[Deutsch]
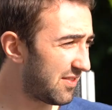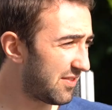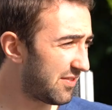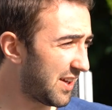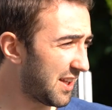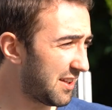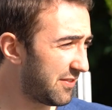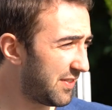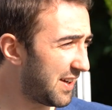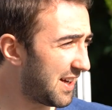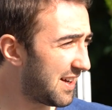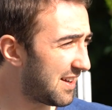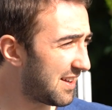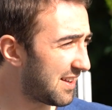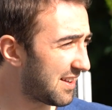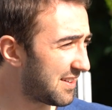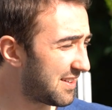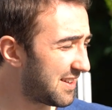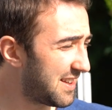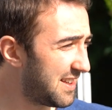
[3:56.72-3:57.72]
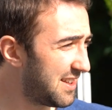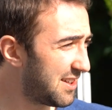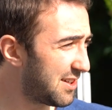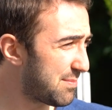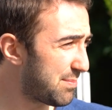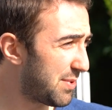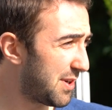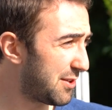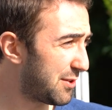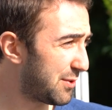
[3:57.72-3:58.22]
Was waren
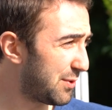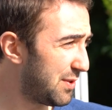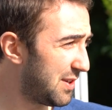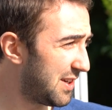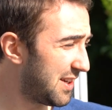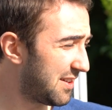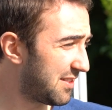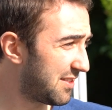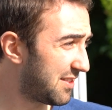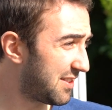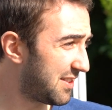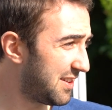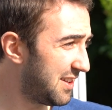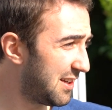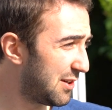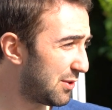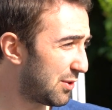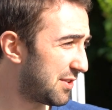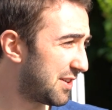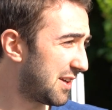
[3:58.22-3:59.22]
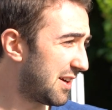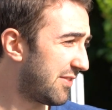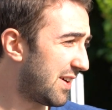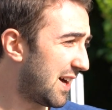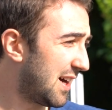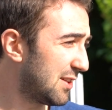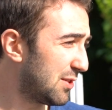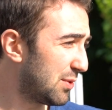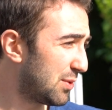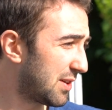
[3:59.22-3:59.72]
Ihre persönlichen Ziele und
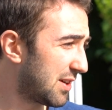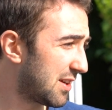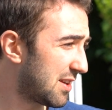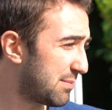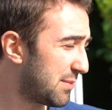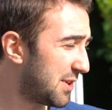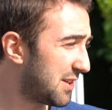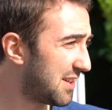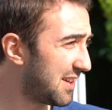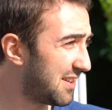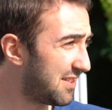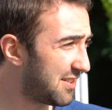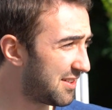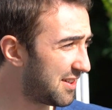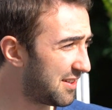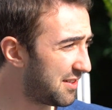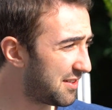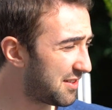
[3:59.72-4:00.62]
Erwartungen, mit denen Sie in